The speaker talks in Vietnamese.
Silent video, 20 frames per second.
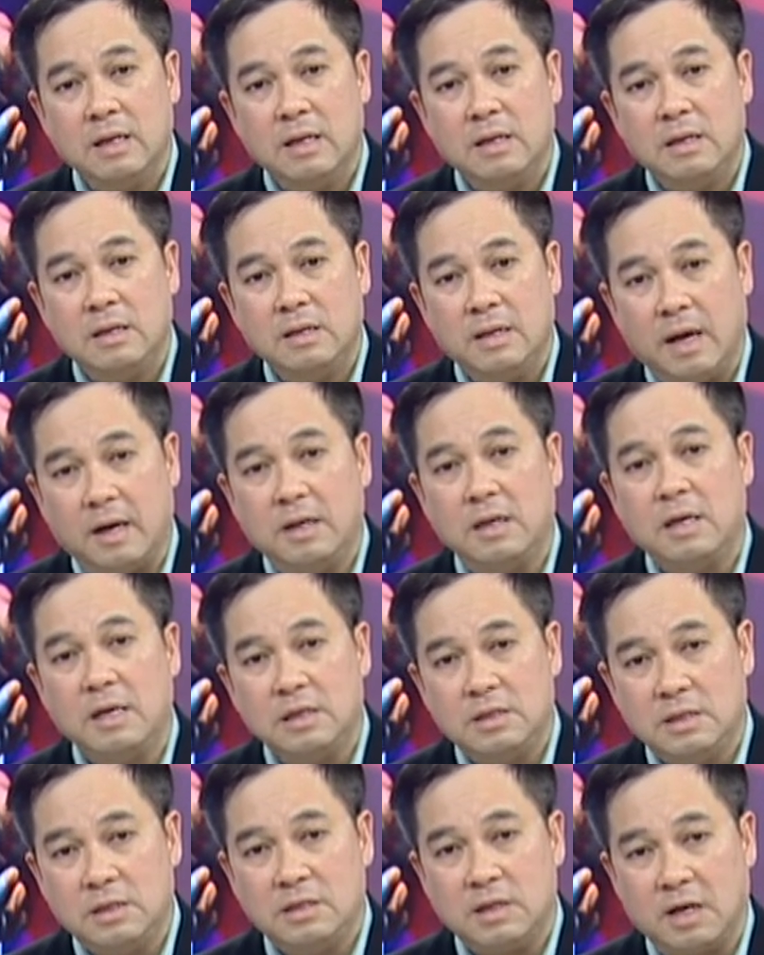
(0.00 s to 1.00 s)
những cái
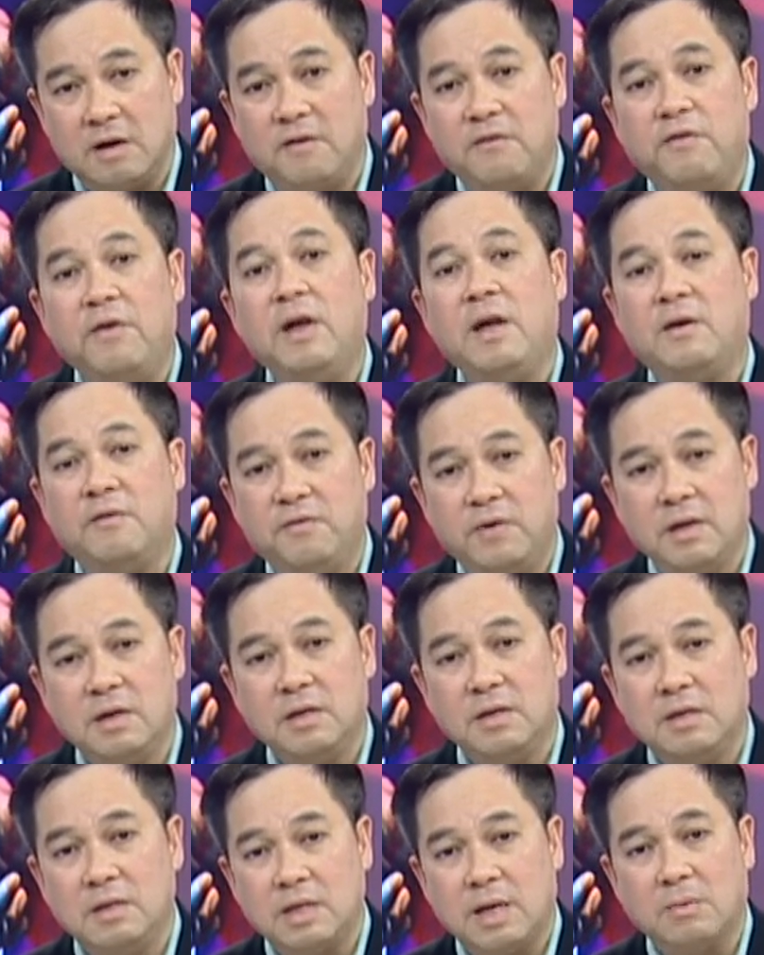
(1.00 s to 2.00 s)
sự phiền
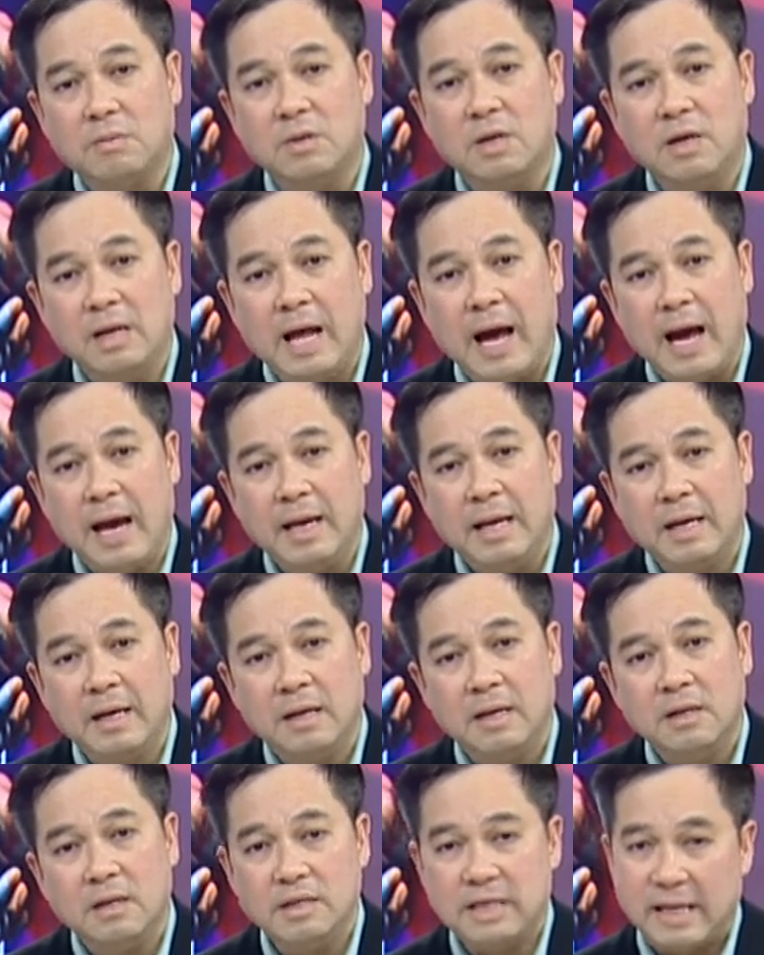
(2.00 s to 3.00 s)
phức trong tương lai
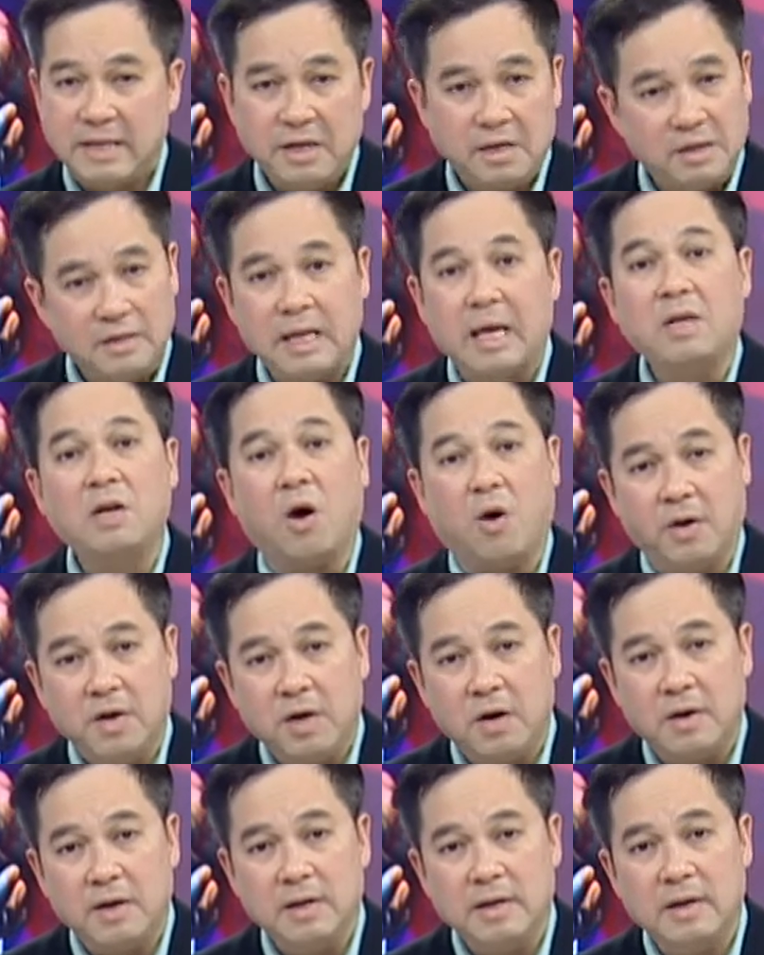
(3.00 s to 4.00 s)
nó sẽ được trách khỏi
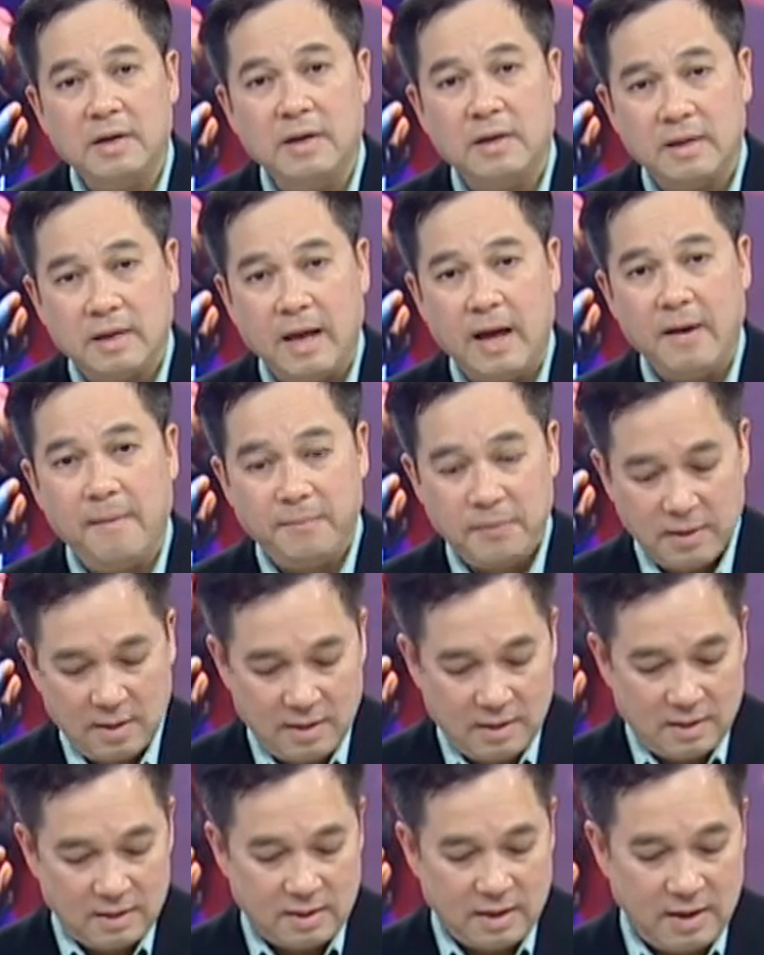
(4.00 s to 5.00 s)
rồi nha
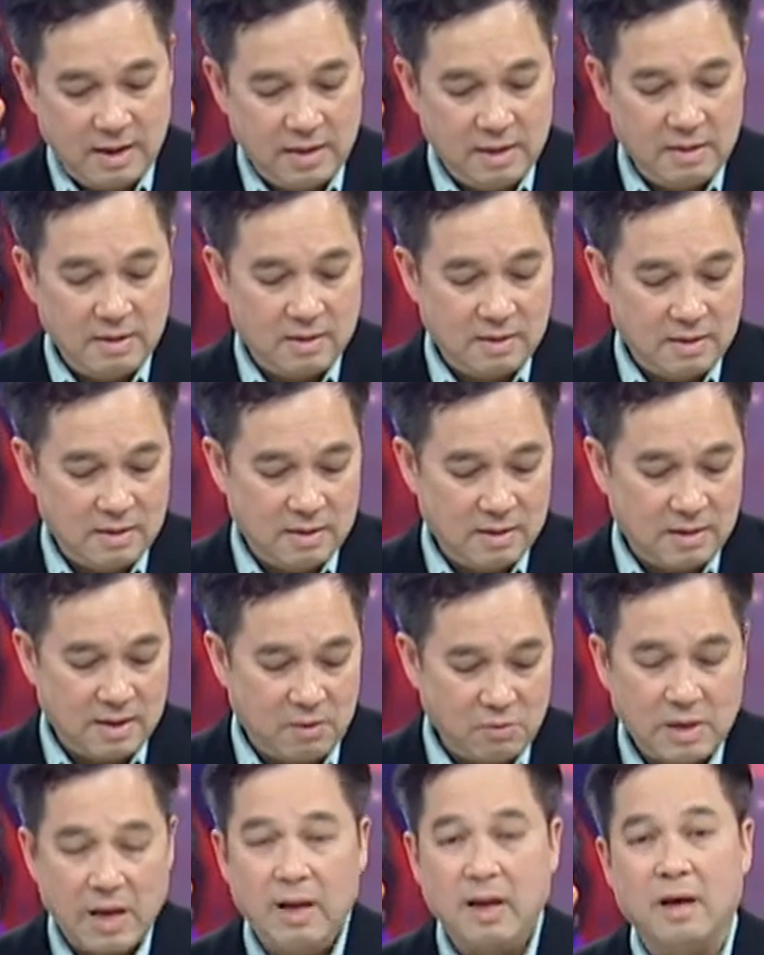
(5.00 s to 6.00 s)
thì
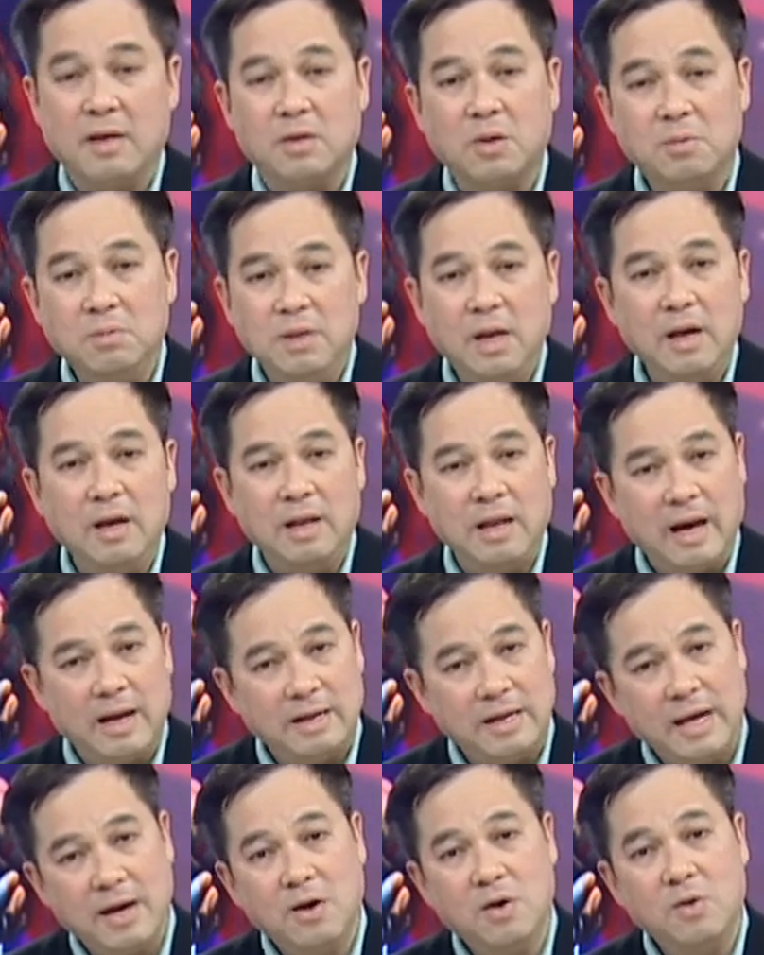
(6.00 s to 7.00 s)
câu trả lời tốt nhất là
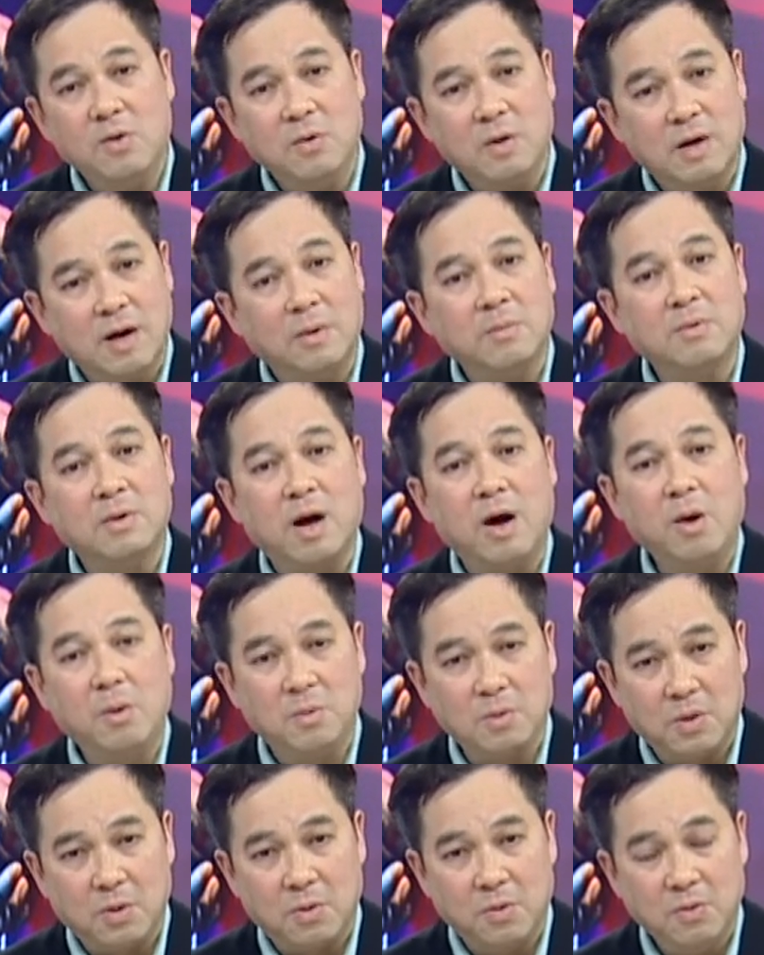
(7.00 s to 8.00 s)
nếu không có
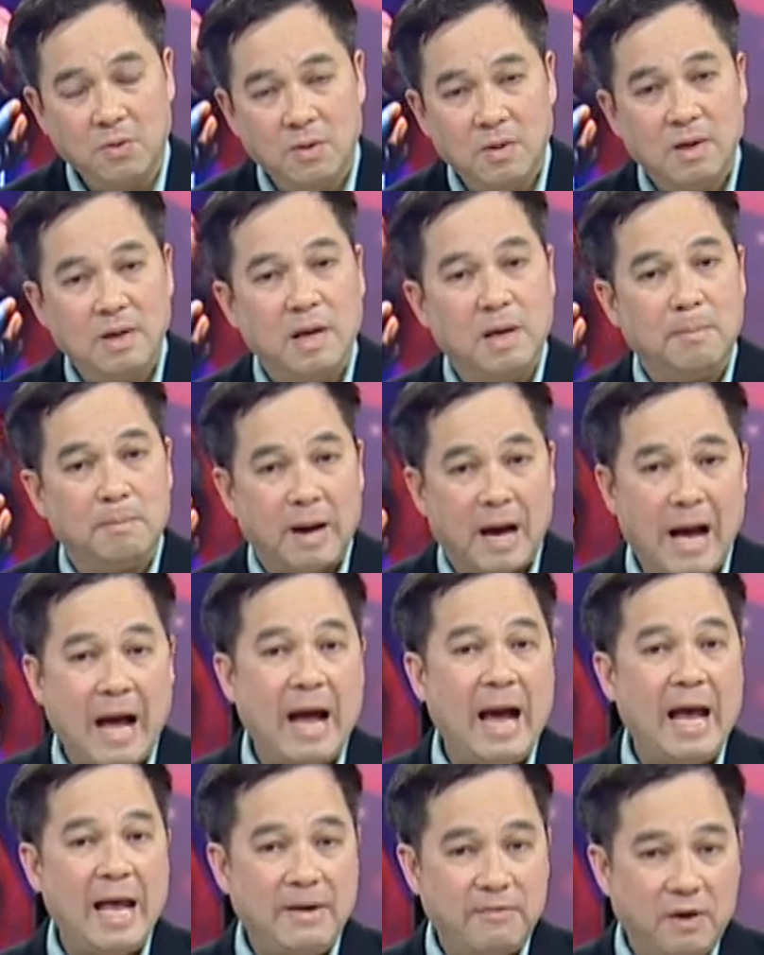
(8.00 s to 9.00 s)
hôn thú mà
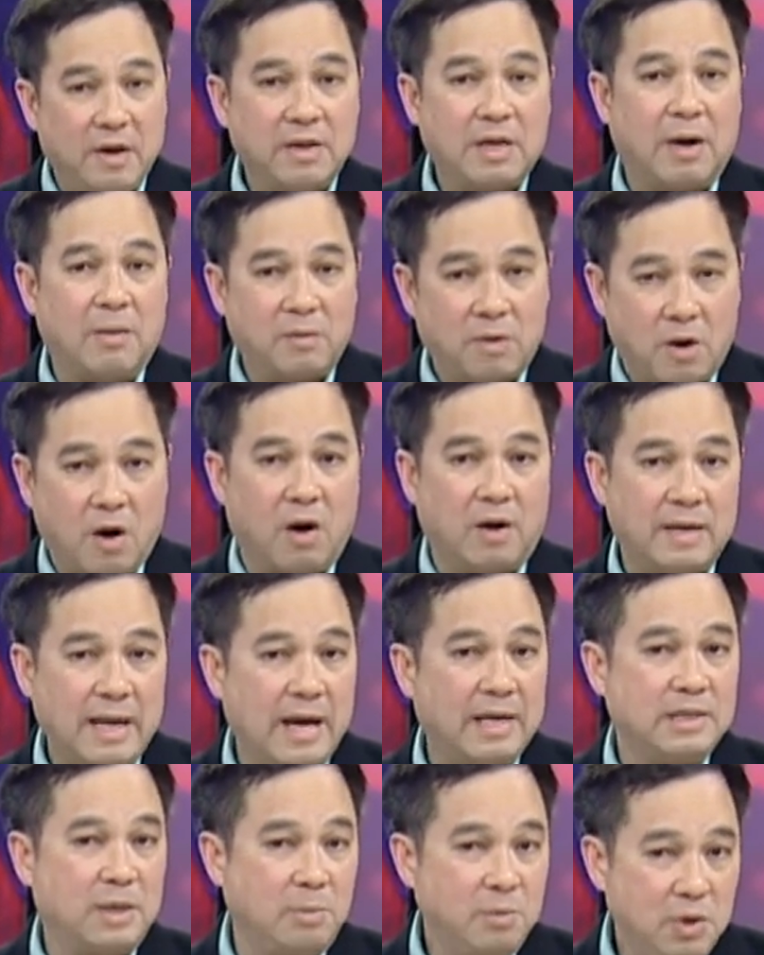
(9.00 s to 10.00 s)
hai vợ chồng còn
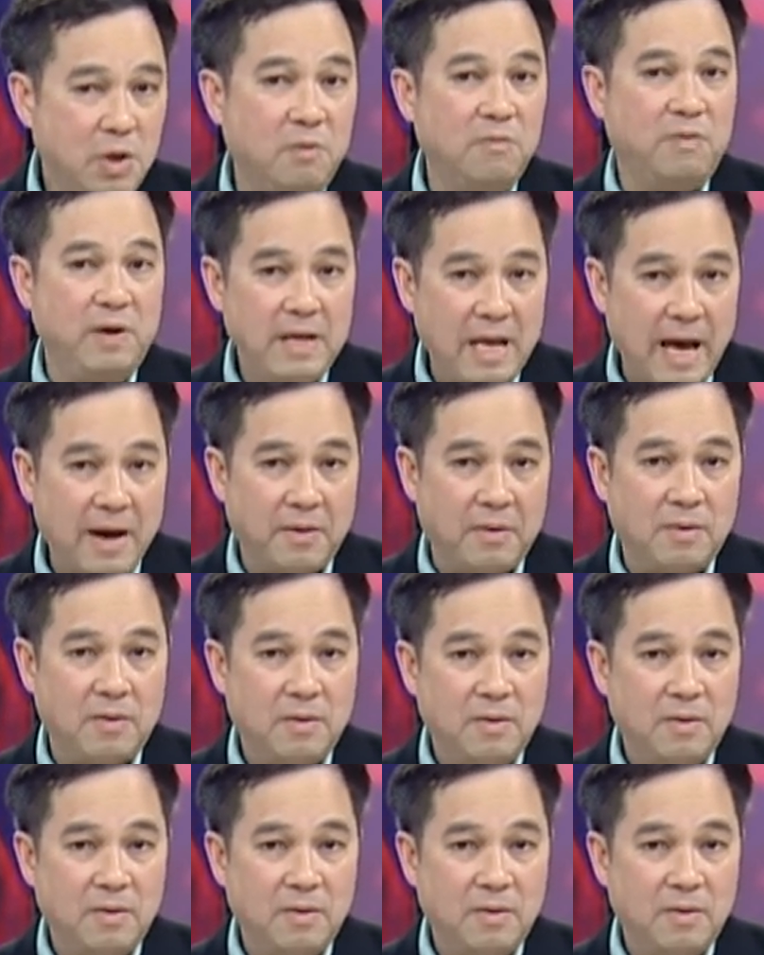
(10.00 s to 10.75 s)
đang sống chung với nhau